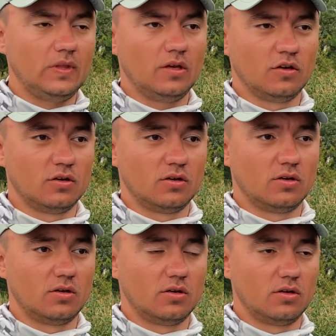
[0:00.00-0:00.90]

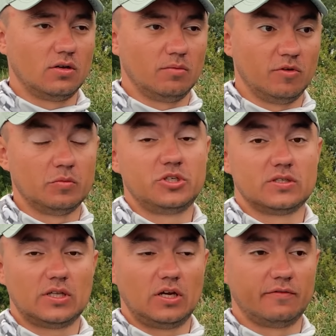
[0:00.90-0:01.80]
Э, мы вообще
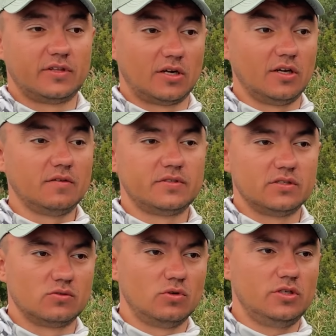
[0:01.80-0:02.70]
стали вторые в
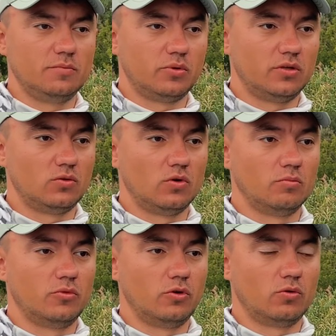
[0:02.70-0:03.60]
сезоне по
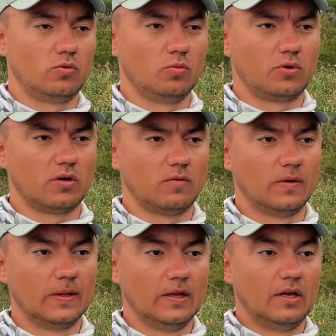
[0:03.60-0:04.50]
итогам трех кубков.
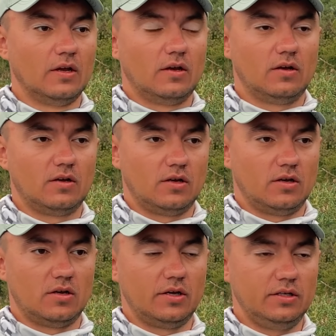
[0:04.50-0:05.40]

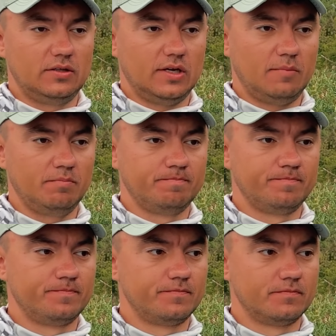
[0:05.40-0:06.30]
Э, и там
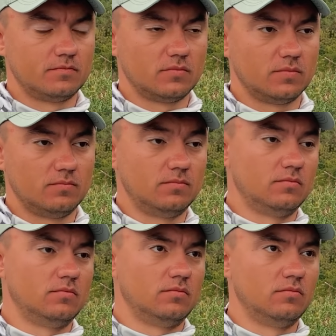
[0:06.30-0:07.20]

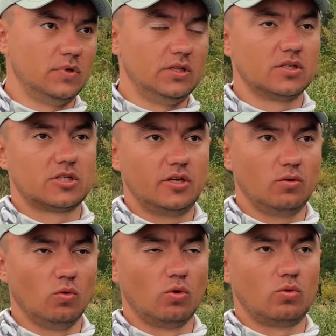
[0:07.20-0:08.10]
мы нашли
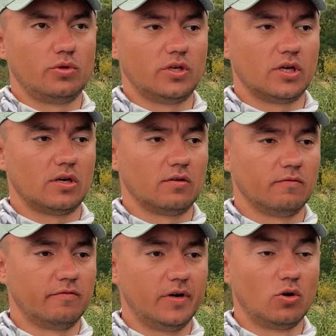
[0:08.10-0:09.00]
окуня
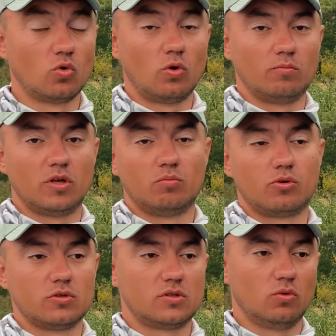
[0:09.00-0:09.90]
в огромном
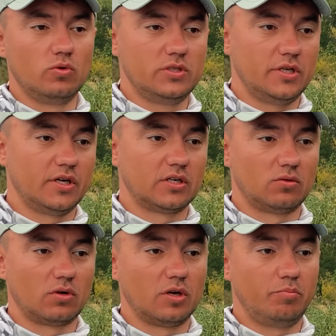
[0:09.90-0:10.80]
просто озере,
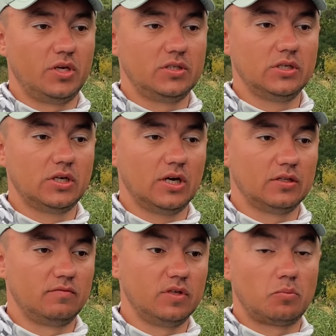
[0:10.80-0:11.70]
которое
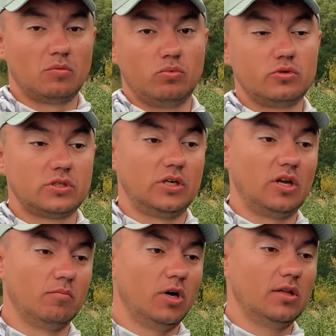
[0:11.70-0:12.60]
перетекает в Днепробужский
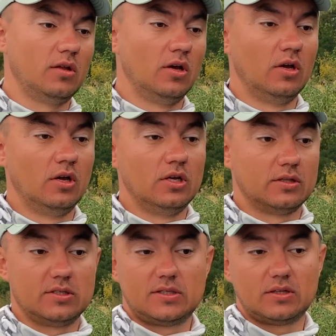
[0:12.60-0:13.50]
лиман
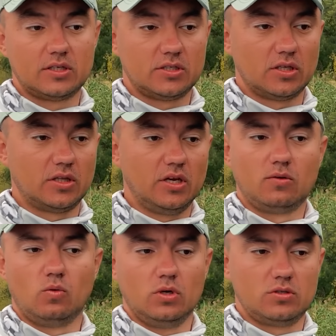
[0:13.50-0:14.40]
достаточно
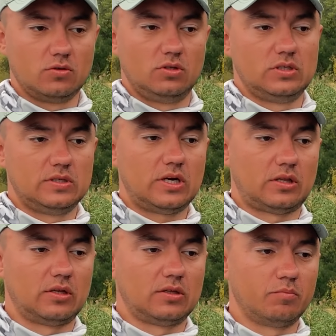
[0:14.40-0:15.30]
далеко от зоны
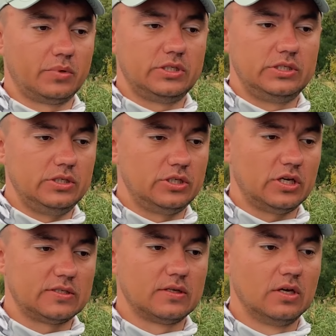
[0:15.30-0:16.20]
старта, там почти
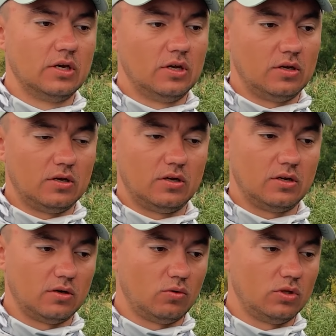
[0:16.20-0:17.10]
час
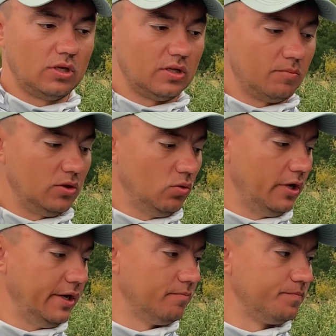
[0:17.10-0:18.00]
э, хода на
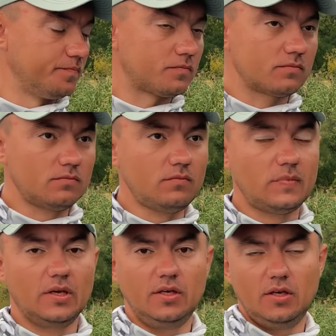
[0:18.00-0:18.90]
моторе.
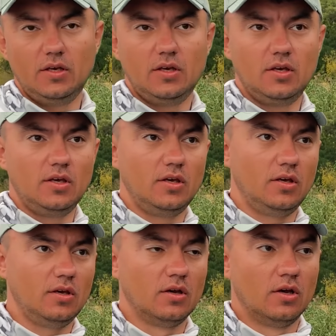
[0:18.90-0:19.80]

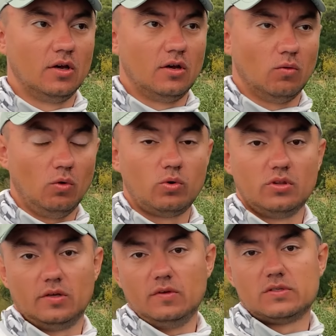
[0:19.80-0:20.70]
И окунь
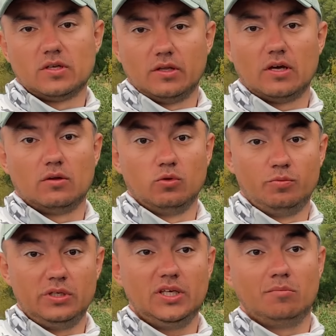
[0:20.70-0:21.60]
ловился на
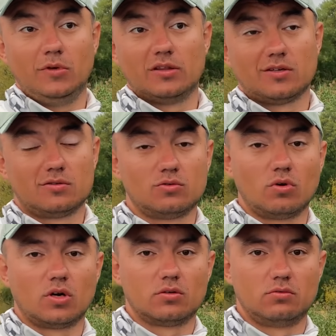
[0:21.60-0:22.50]
глубине метр
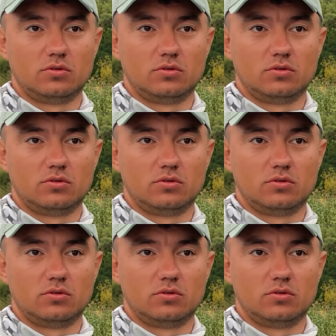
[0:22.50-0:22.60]
сорок.